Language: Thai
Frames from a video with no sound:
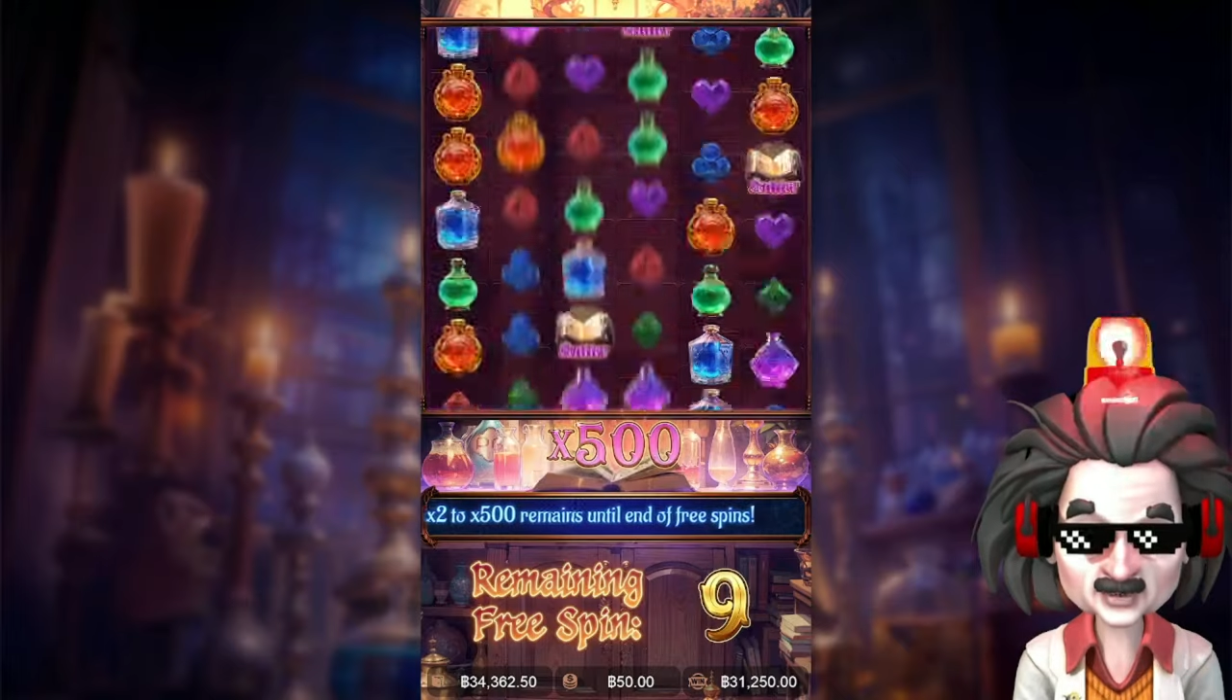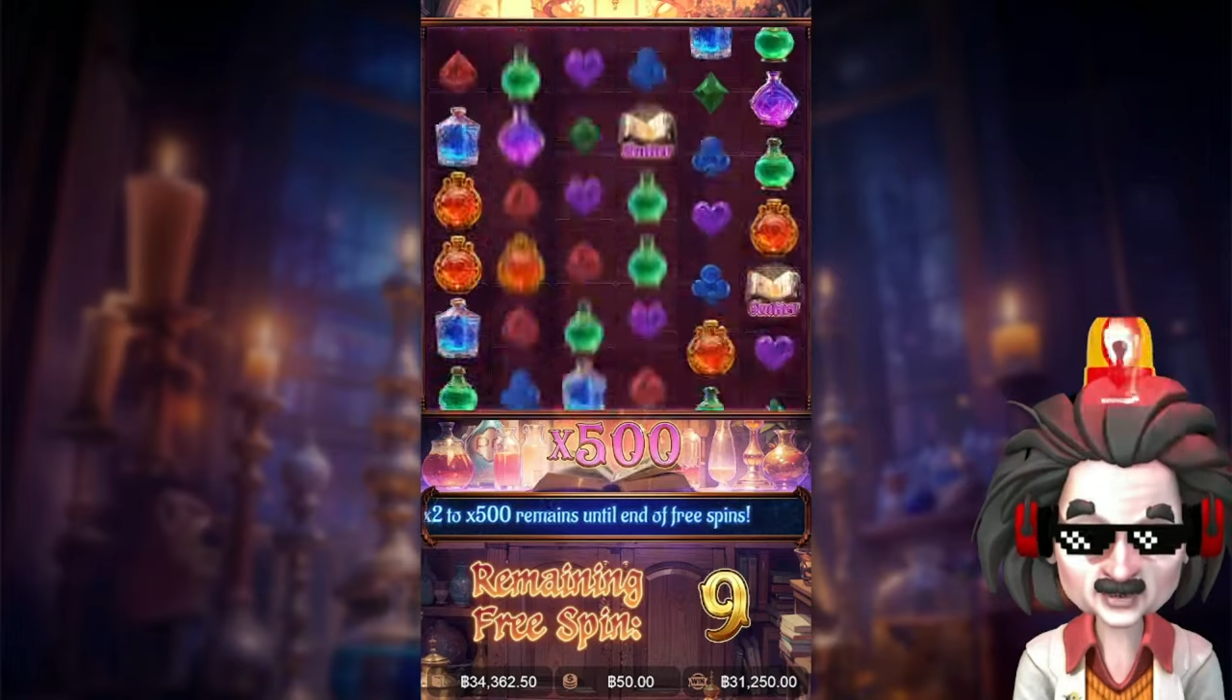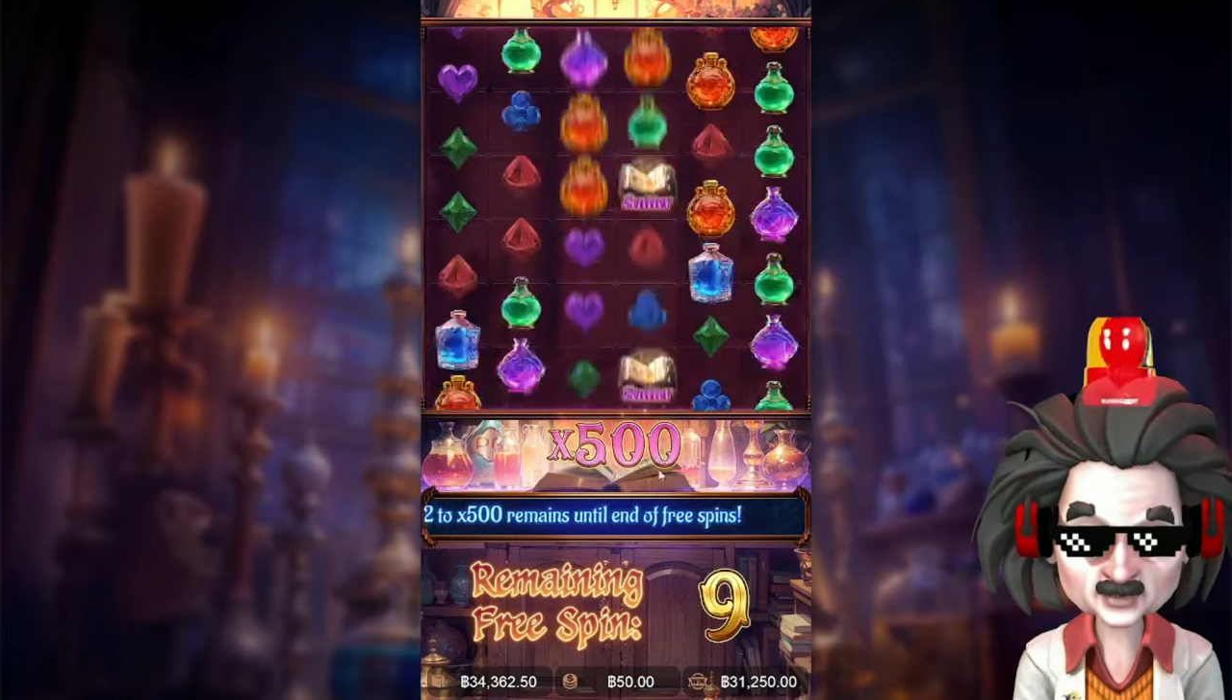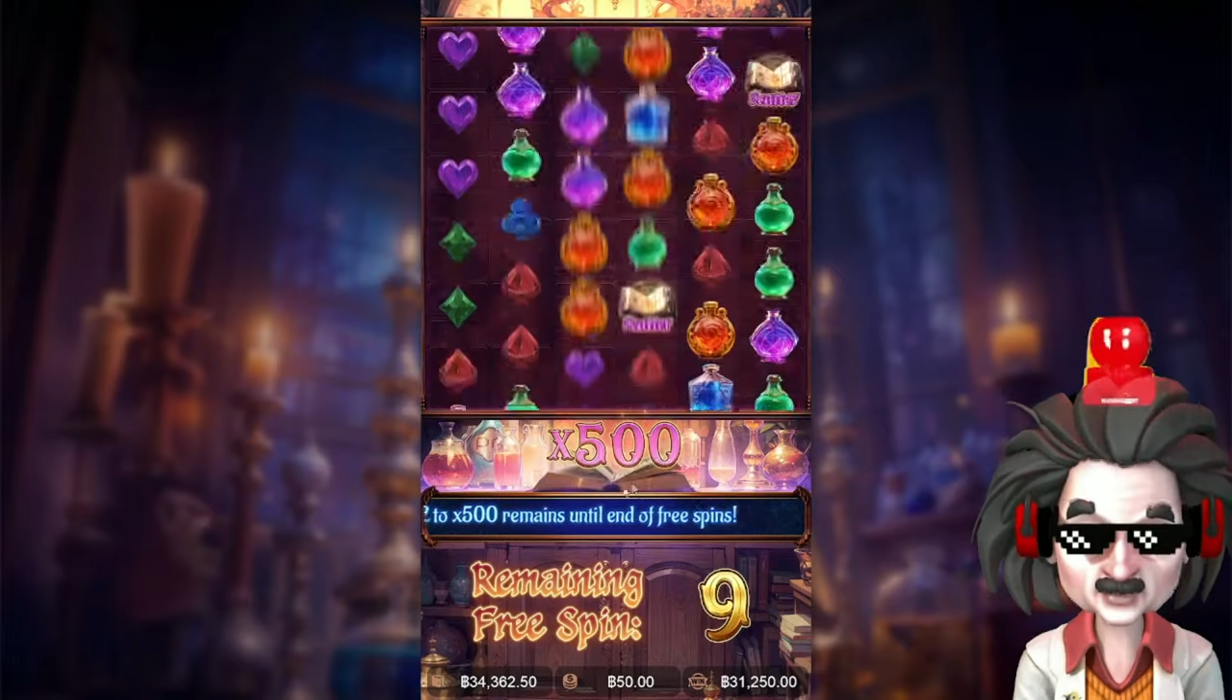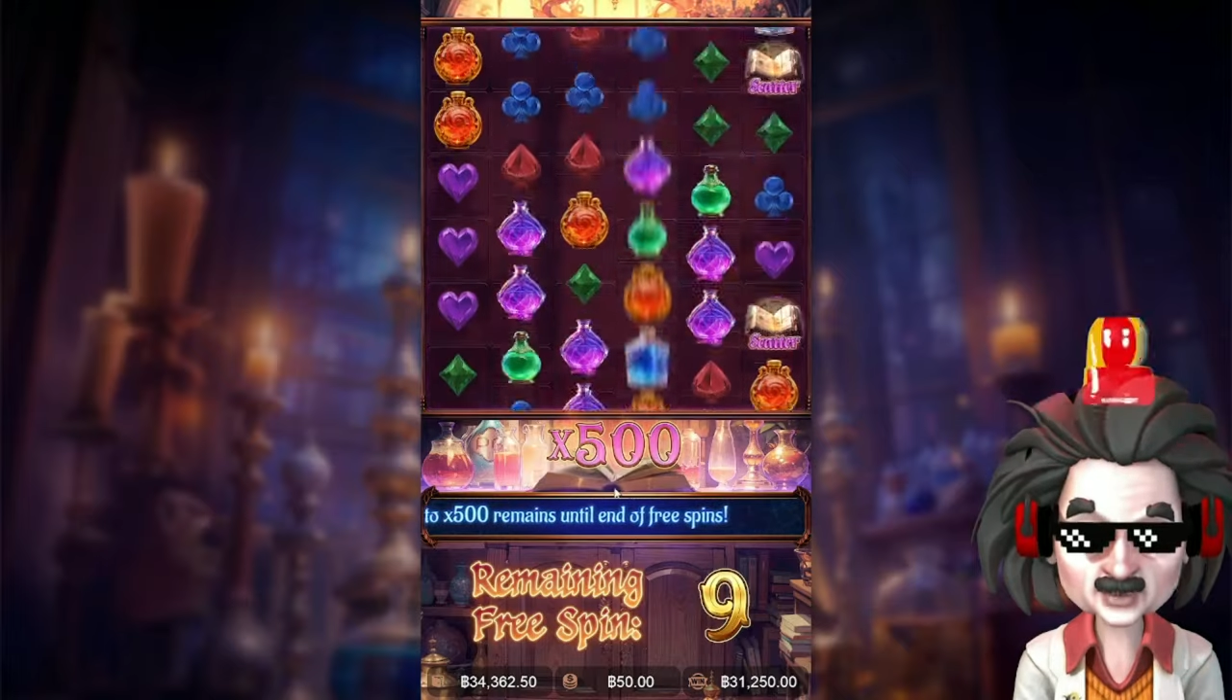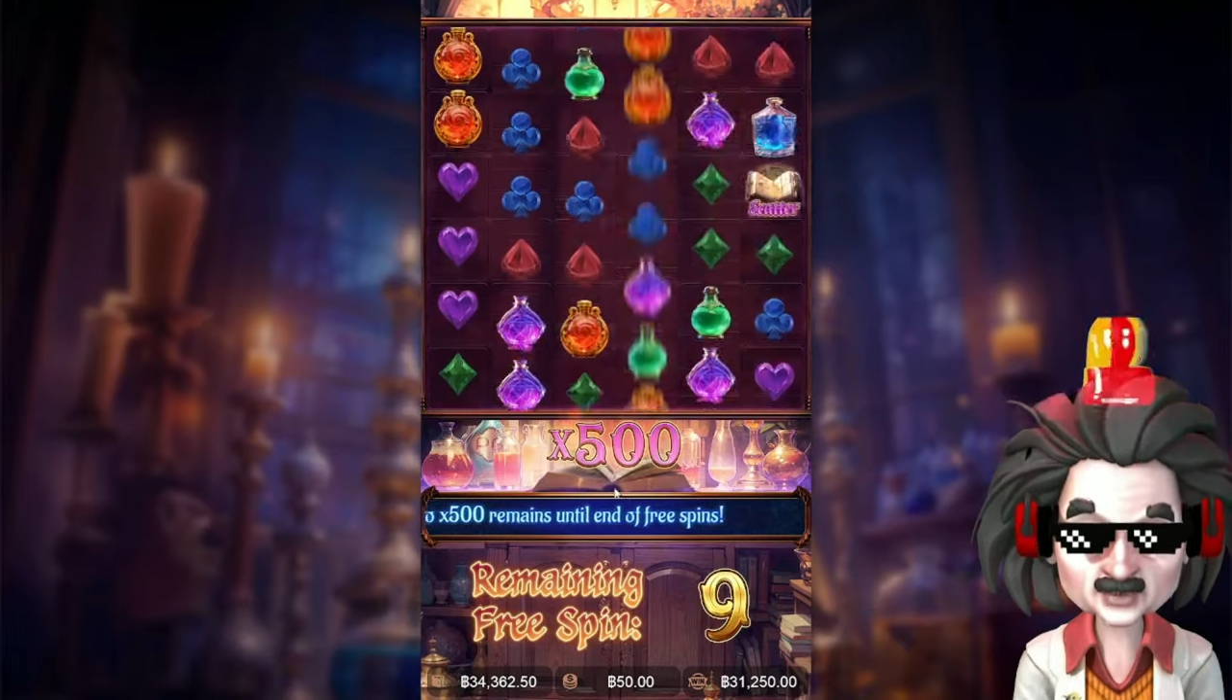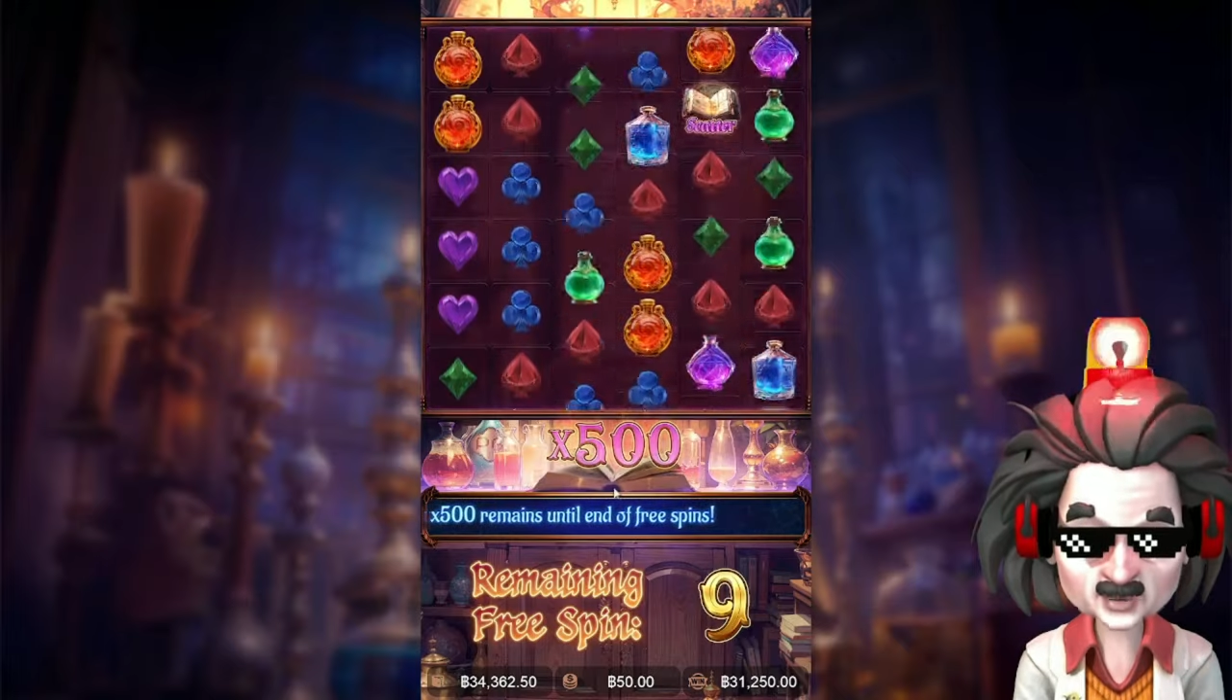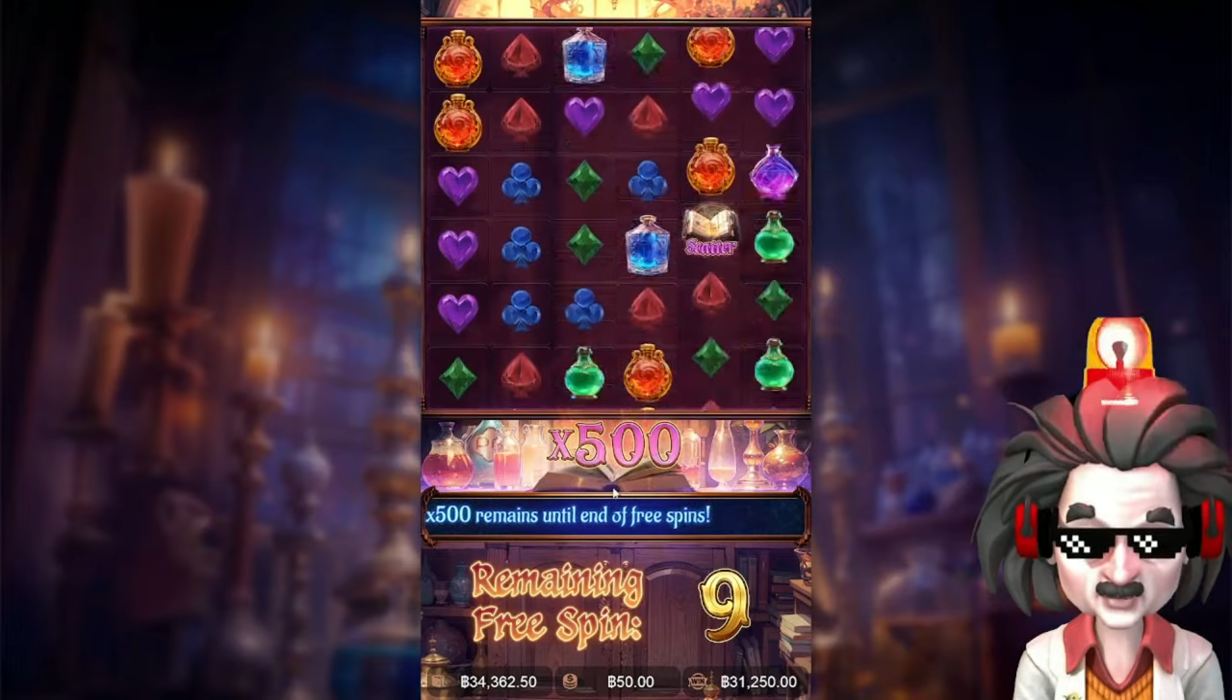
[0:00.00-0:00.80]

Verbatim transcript: ยวดูก่อนนะ